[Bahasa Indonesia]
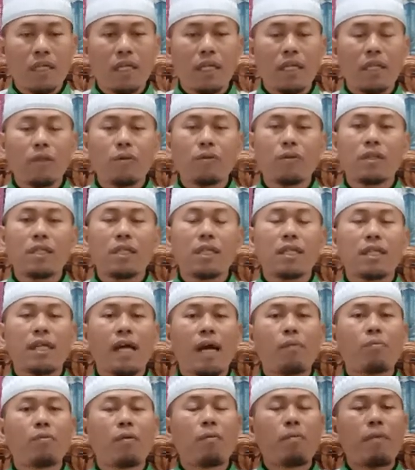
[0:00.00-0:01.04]
Itu
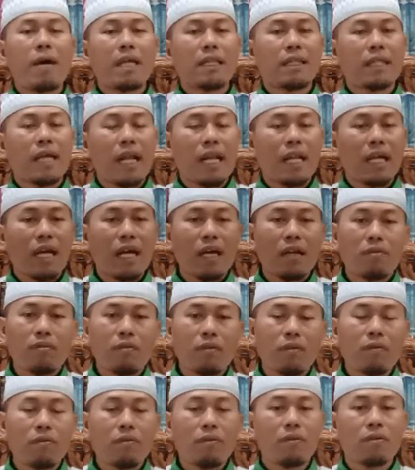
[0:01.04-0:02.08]
tidak membatalkan
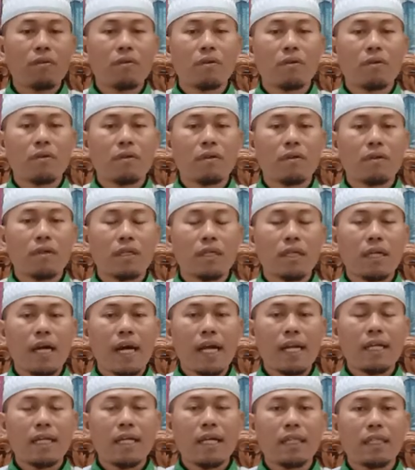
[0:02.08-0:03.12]
wudhu,
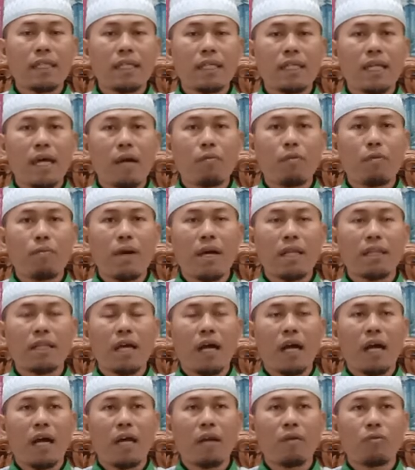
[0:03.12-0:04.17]
karena tidak
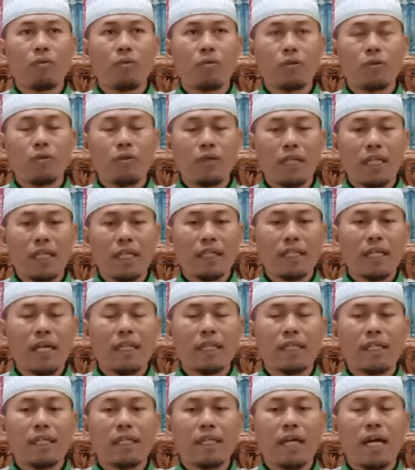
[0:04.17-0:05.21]
membatalkan wudhu,
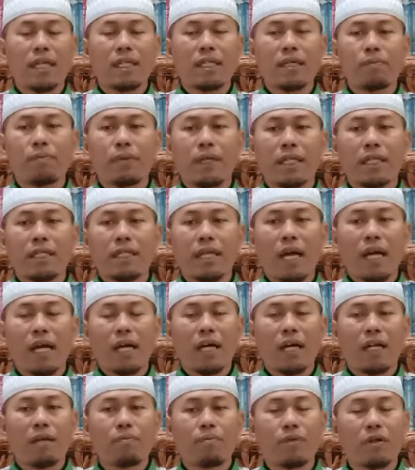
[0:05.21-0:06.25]
kita tidak
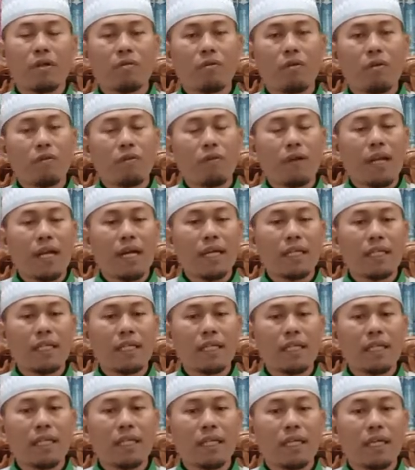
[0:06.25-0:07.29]
diperintahkan berwudhu
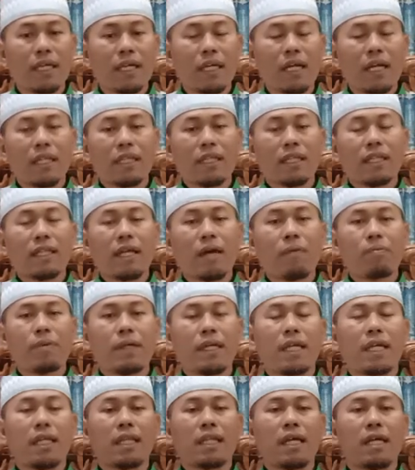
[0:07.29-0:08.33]
lagi,
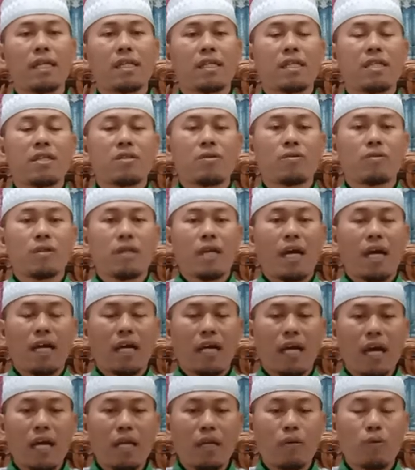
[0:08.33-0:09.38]
tetapi kita
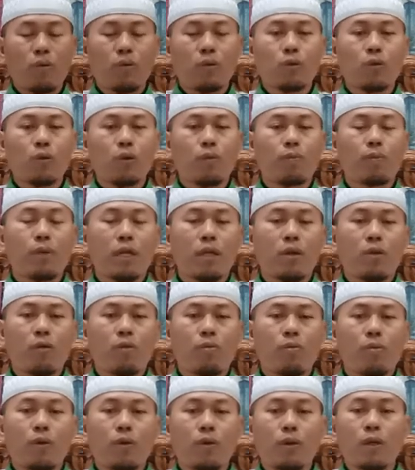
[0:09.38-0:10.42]
disunahkan untuk
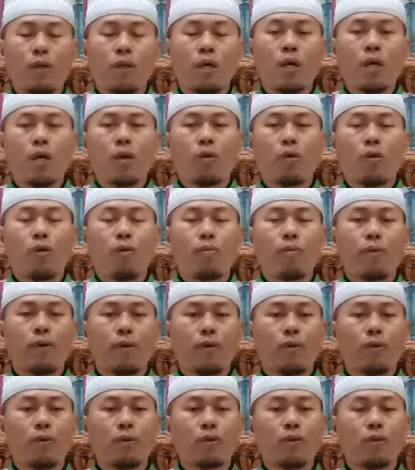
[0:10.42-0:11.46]
berkumur,
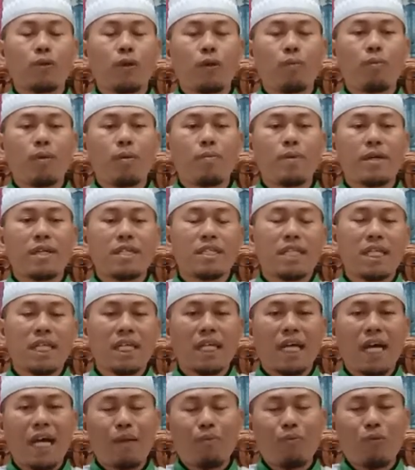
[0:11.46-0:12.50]
kumur untuk
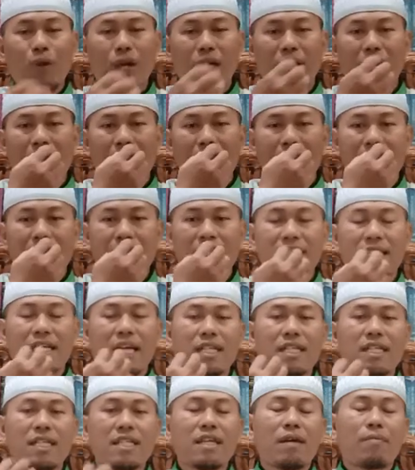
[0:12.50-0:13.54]
membersihkan mungkin ada
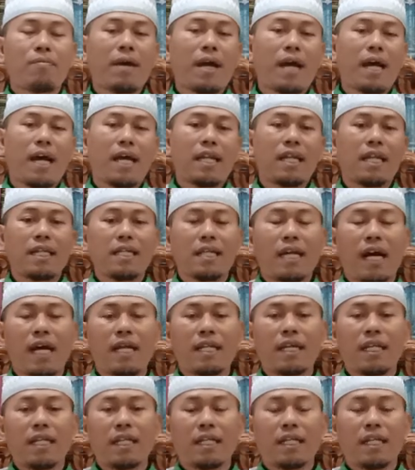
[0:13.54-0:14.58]
sisa-sisa makanan yang
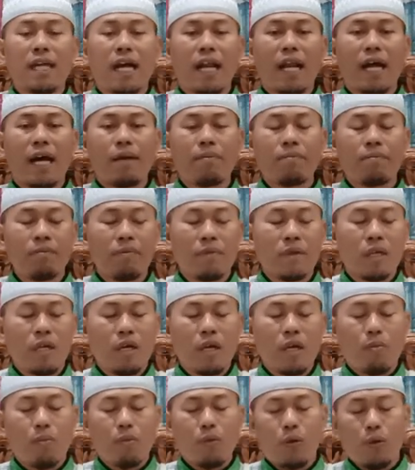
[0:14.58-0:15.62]
ada di dalam
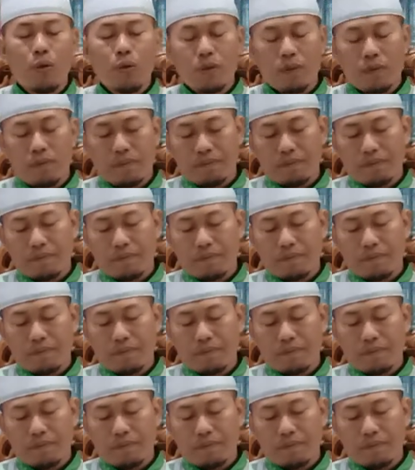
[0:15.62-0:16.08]
mulut.